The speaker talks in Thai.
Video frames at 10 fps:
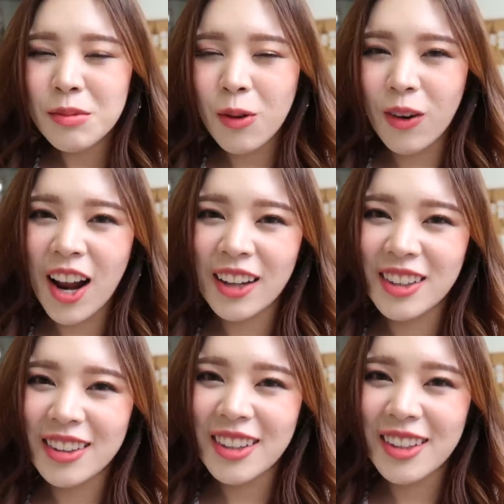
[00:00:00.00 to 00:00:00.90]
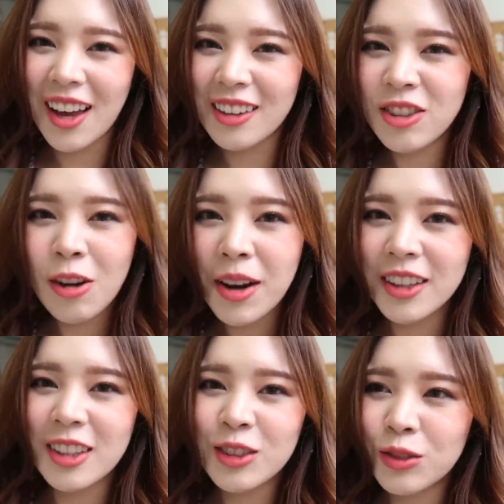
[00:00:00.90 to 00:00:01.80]
จะบอกว่าร้านนี้ดีอ่ะชอบร้า
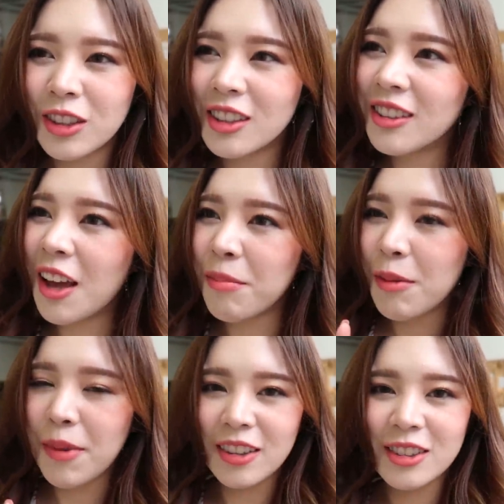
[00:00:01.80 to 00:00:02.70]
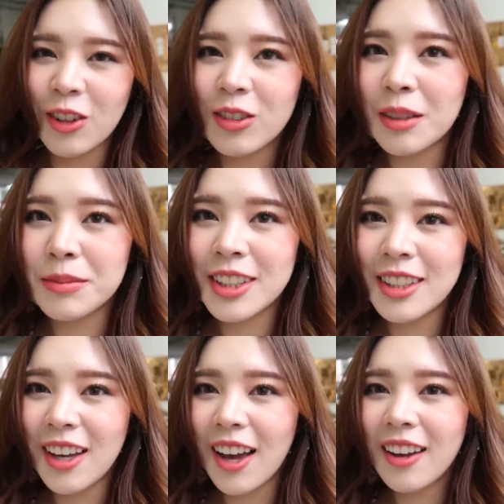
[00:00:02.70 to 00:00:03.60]
นนี้ที่สุดเลยตั้งแต่ไปมาหนึ่ง สอง สาม
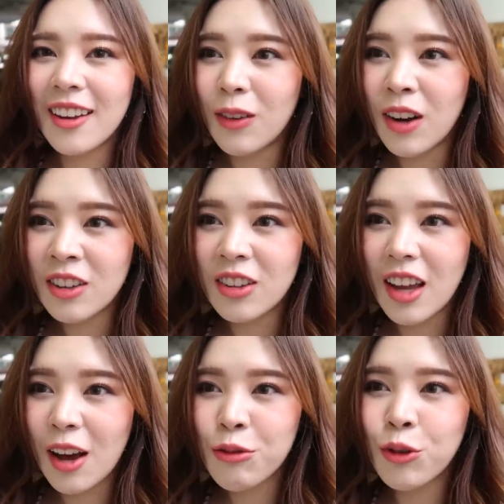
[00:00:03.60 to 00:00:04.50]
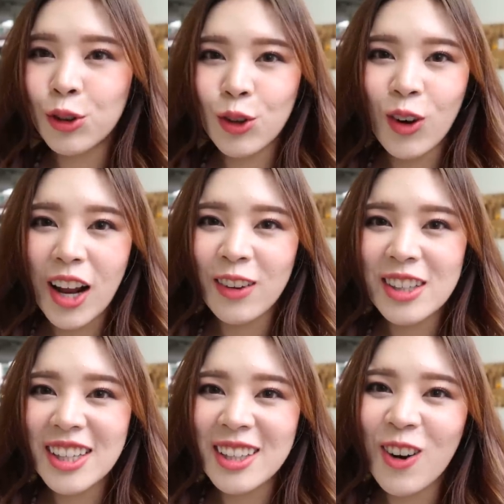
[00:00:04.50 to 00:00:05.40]
สี่อ่ะแต่ว่าตอนนี้ฝนตกแล้ว
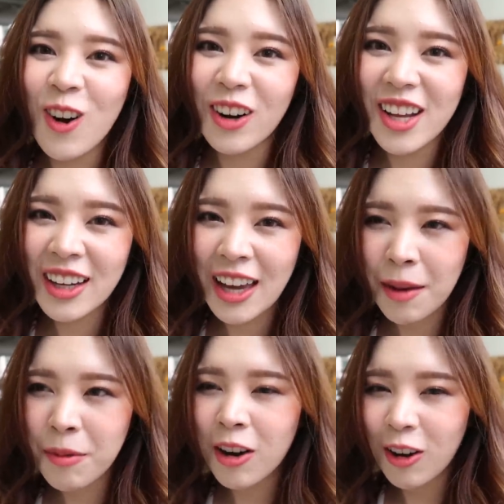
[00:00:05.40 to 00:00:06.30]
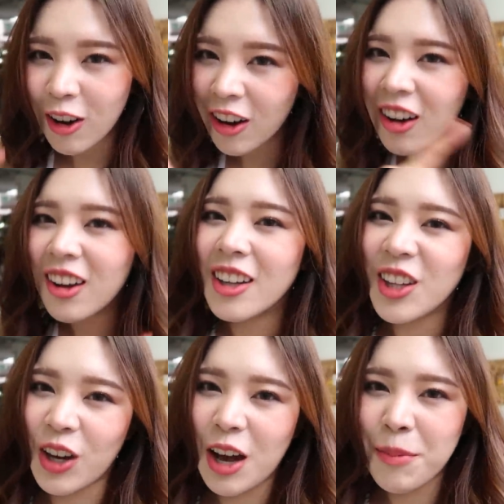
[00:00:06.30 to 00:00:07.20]
นะจ๊ะเดี๋ยวขอเรียกแก๊ปก่อนแล้วก็
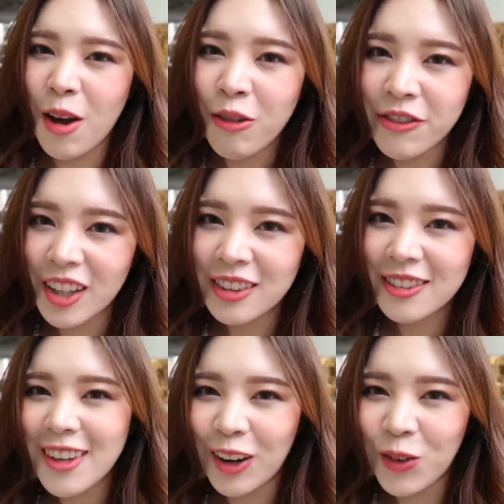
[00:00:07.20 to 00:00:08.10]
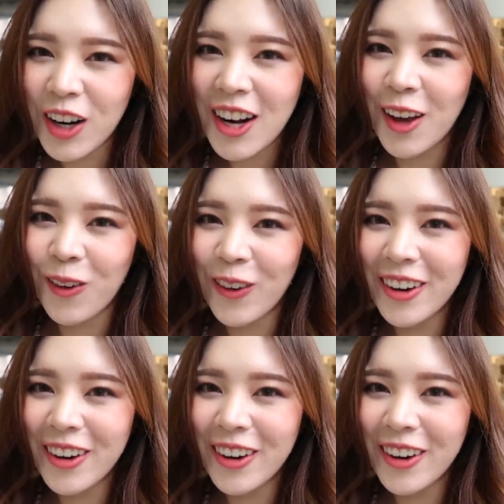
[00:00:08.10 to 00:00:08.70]
เดี๋ยวกลับไปออฟฟิศอย่างรวดเร็ว